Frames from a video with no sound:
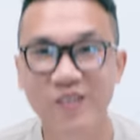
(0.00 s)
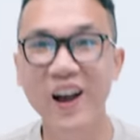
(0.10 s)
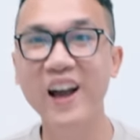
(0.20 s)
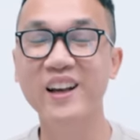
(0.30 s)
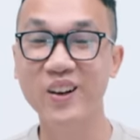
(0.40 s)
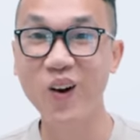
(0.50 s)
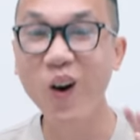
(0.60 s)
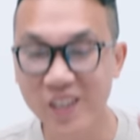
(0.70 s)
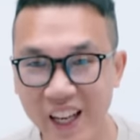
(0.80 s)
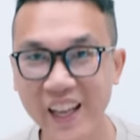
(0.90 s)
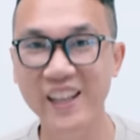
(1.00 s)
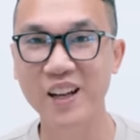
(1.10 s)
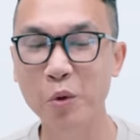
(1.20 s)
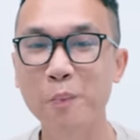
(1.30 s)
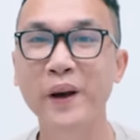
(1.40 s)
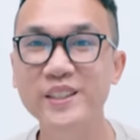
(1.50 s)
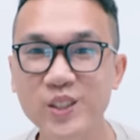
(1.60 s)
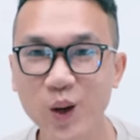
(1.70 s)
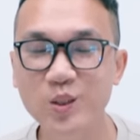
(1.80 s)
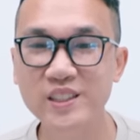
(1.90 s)
Và con này là một máy
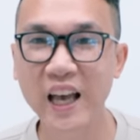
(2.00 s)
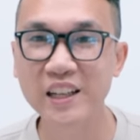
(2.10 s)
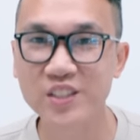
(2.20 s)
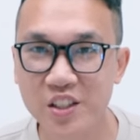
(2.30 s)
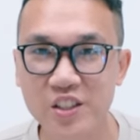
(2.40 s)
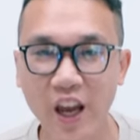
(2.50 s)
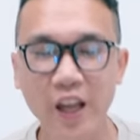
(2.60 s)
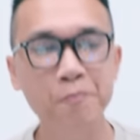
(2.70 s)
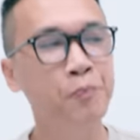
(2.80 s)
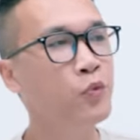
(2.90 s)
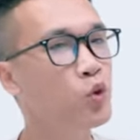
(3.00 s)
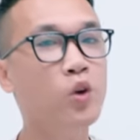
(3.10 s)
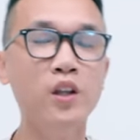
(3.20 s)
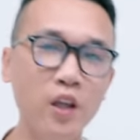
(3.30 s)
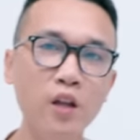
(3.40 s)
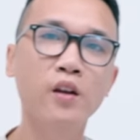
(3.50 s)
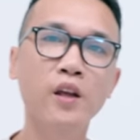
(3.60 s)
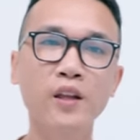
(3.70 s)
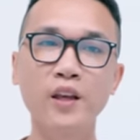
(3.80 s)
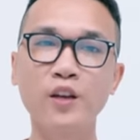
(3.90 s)
chiếu giá rất rẻ. Tuy nhiên
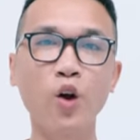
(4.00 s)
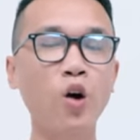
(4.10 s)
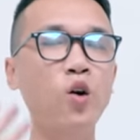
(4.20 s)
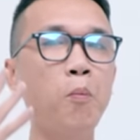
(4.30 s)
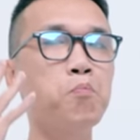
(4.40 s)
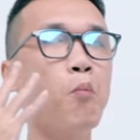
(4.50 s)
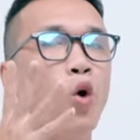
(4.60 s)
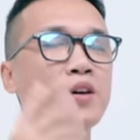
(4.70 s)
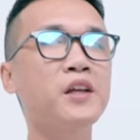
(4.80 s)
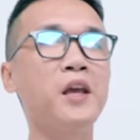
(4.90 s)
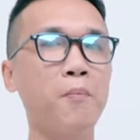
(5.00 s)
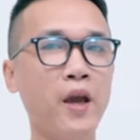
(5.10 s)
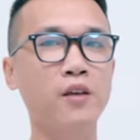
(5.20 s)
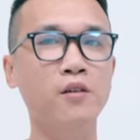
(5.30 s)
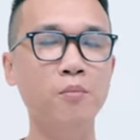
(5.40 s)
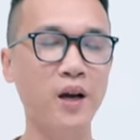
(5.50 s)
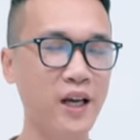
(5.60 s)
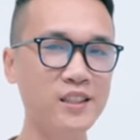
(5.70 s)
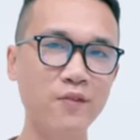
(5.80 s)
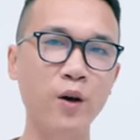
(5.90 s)
thì nó có bốn cái điểm mạnh mà
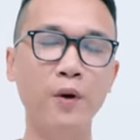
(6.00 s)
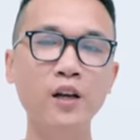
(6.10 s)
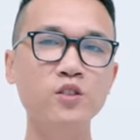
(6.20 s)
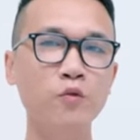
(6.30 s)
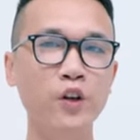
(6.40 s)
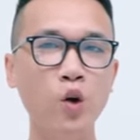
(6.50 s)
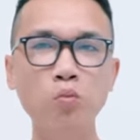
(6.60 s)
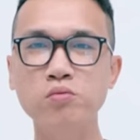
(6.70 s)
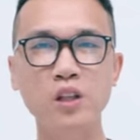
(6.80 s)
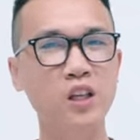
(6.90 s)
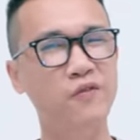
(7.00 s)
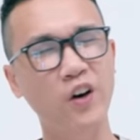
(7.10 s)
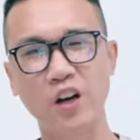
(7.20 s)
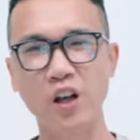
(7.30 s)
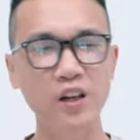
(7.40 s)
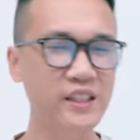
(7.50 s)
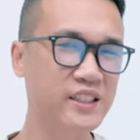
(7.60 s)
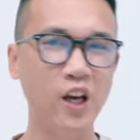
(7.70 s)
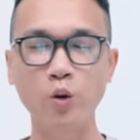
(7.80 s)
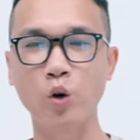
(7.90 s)
các sản phẩm khác trong phân khúc thì phần lớn là
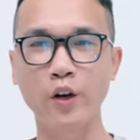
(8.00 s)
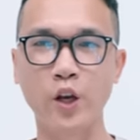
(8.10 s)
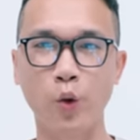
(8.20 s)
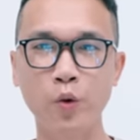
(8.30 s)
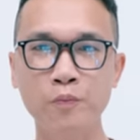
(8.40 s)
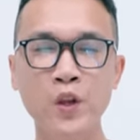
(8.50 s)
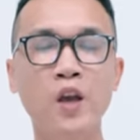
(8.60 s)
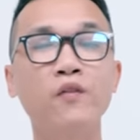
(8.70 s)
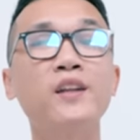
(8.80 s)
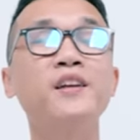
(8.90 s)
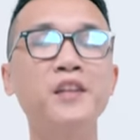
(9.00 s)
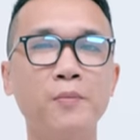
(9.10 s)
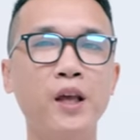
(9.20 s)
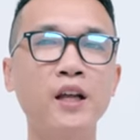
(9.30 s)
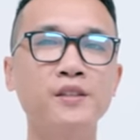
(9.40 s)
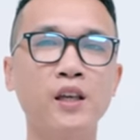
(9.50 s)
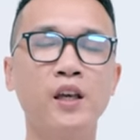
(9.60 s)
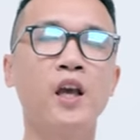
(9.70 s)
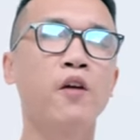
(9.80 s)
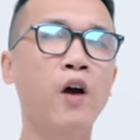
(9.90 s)
sẽ không có đầy đủ. Và những điểm đấy là gì?
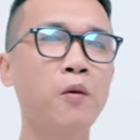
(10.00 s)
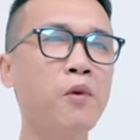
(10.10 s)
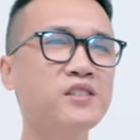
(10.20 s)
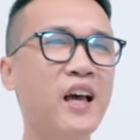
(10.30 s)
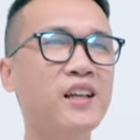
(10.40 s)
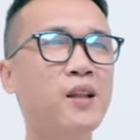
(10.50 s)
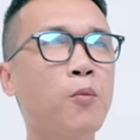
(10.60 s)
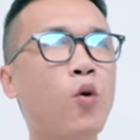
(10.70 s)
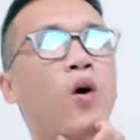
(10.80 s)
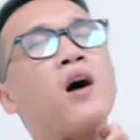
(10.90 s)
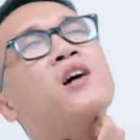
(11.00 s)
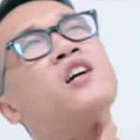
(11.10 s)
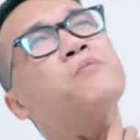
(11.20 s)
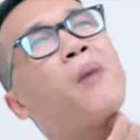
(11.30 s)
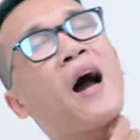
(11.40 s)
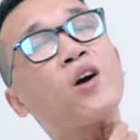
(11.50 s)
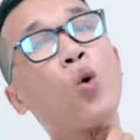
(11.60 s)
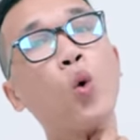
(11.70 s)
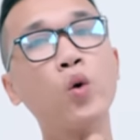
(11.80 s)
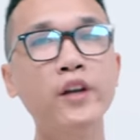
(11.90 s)
Và với mức giá tầm khoảng hơn 3
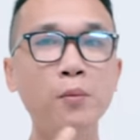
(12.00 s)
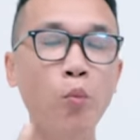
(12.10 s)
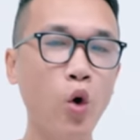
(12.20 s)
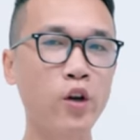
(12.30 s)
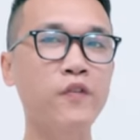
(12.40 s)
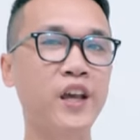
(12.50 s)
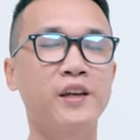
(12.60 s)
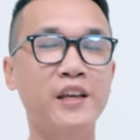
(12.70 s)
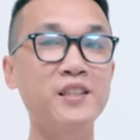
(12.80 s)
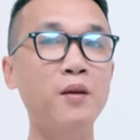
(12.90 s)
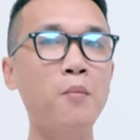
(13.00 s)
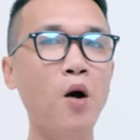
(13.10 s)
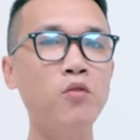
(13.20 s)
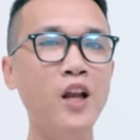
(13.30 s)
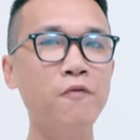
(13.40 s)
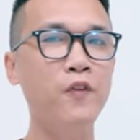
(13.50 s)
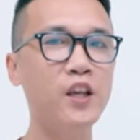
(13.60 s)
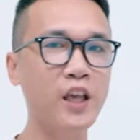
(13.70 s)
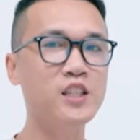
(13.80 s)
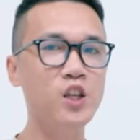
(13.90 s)
củ có nên mua nó về để xem đá bóng Netflix
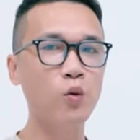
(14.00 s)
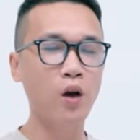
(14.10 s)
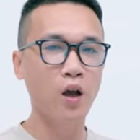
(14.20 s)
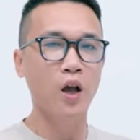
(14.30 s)
and chill